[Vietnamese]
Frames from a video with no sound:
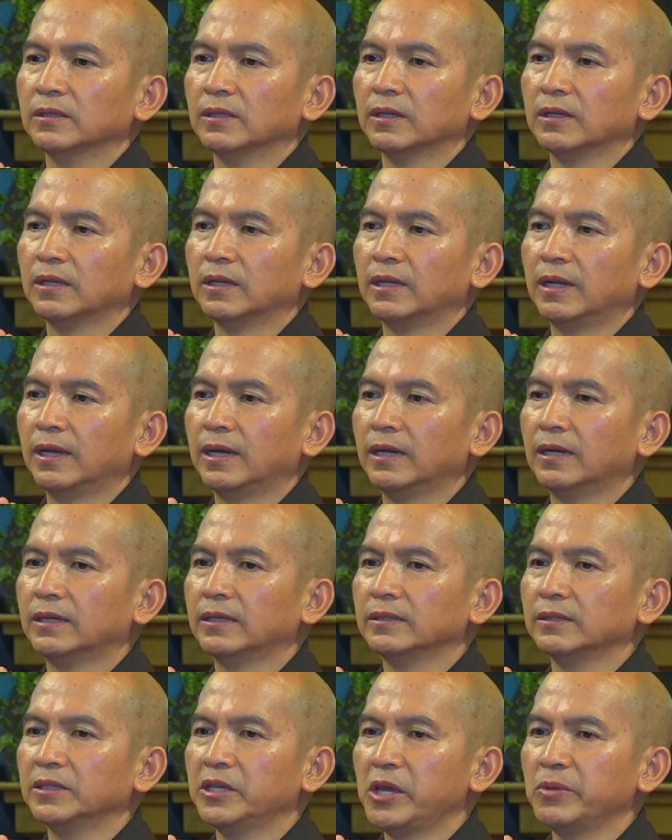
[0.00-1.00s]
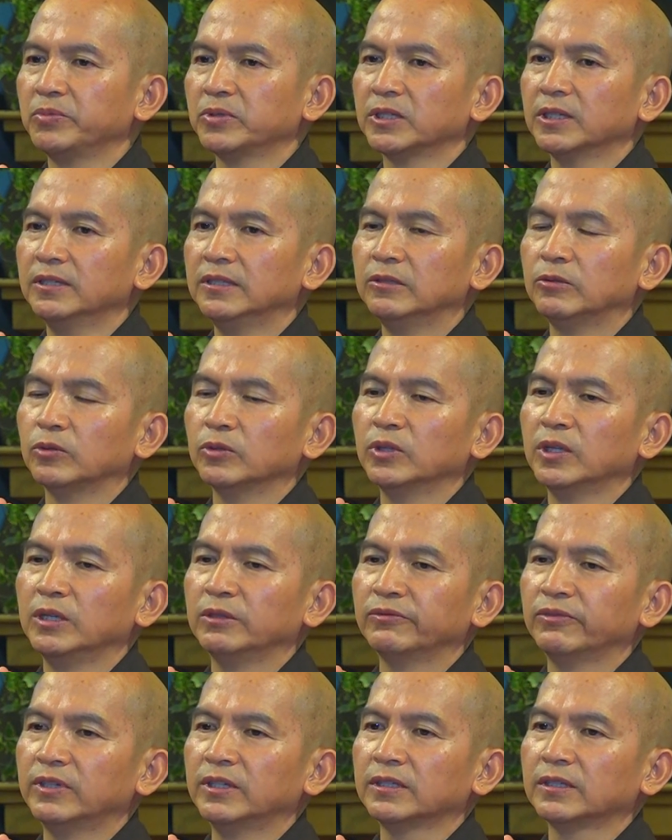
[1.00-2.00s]
là nghiệp sư của
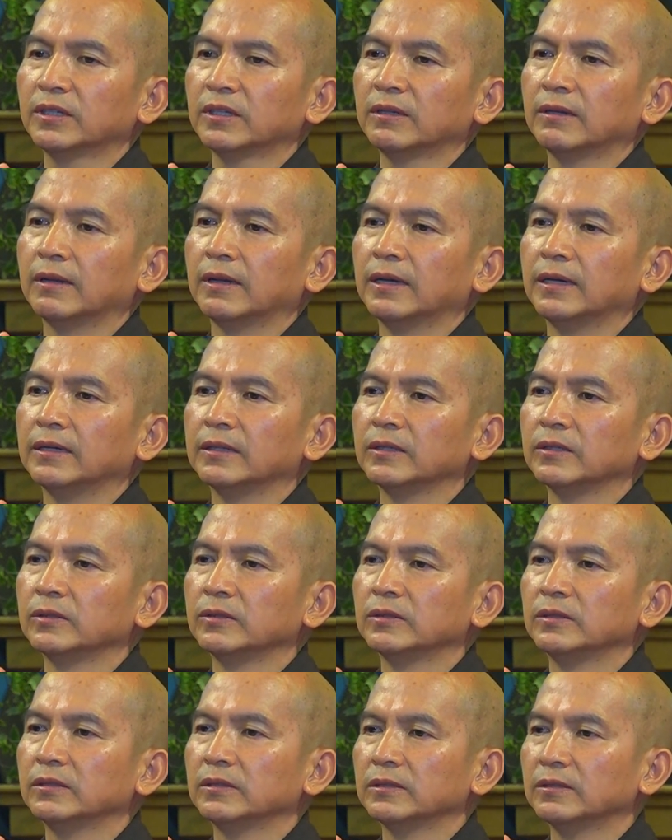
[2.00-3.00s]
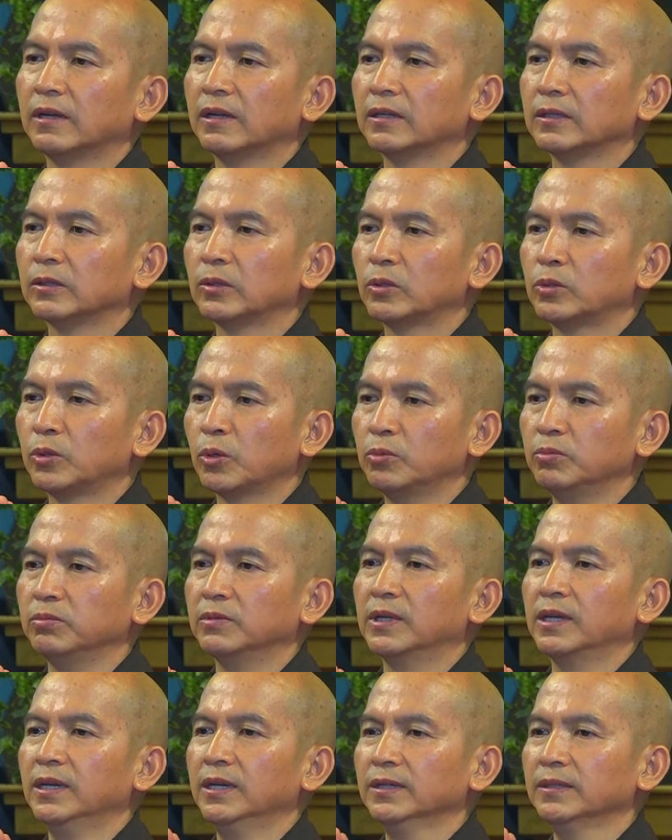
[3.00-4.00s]
Thiên Phước là, là Trùng
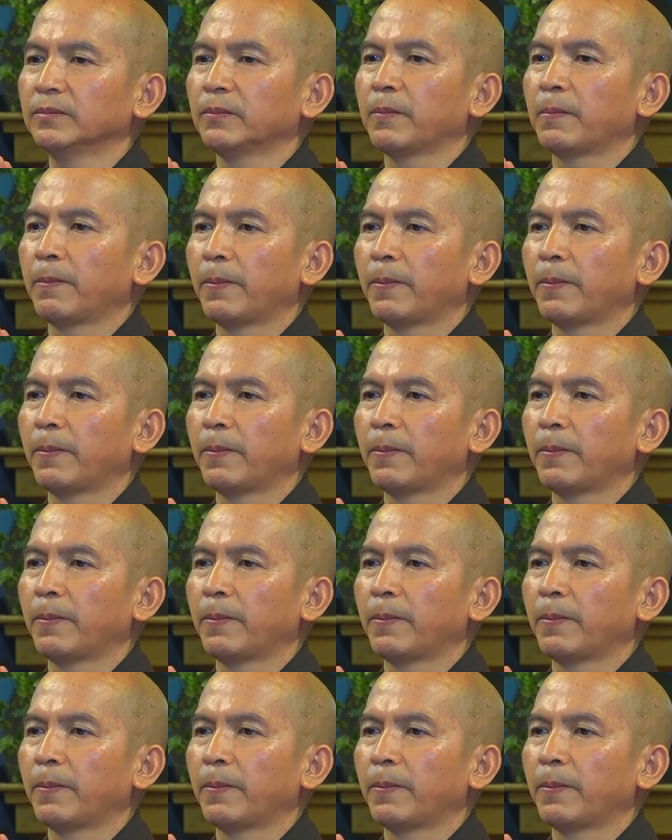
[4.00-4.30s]
Kiến.